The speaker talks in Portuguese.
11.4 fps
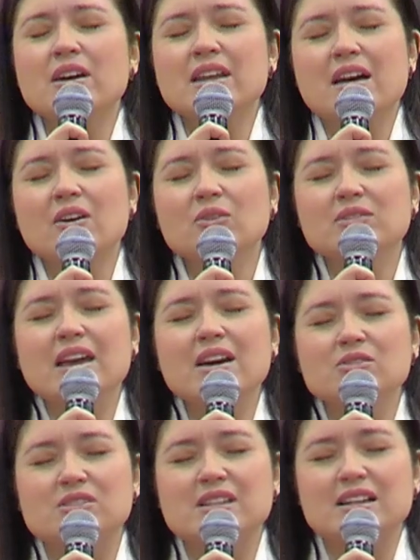é o
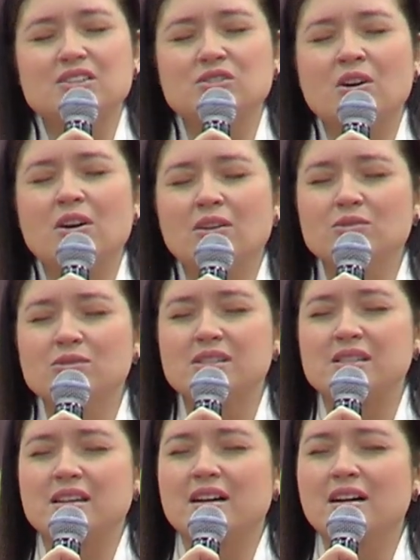Deus da
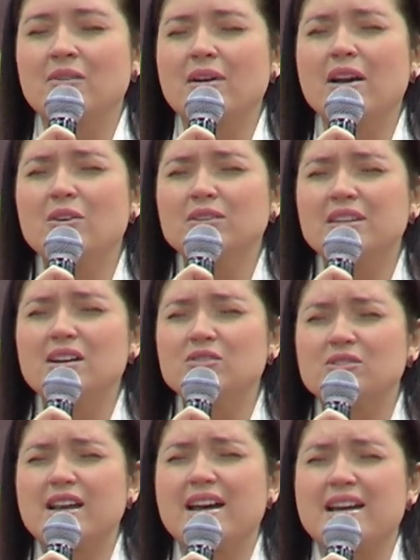solução, é o
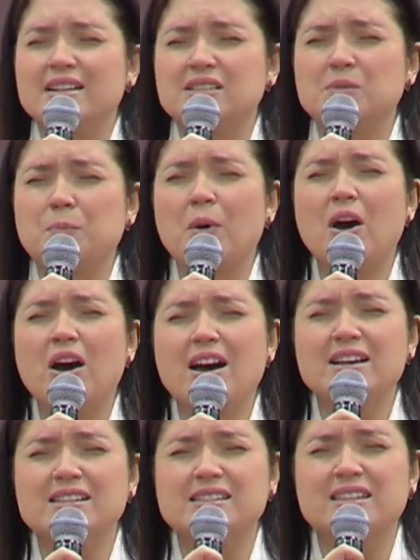Deus da
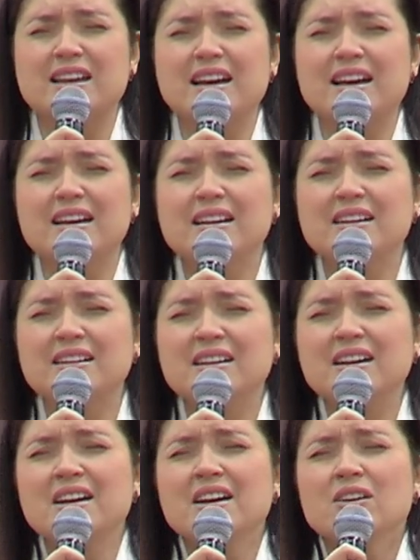resposta.
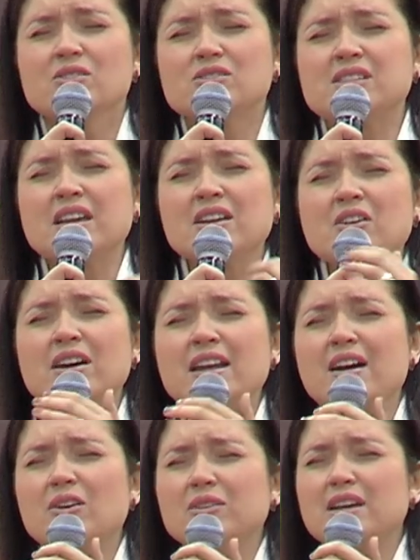O Senhor
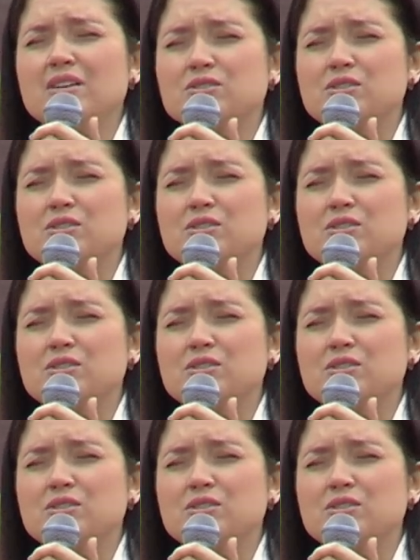é o Deus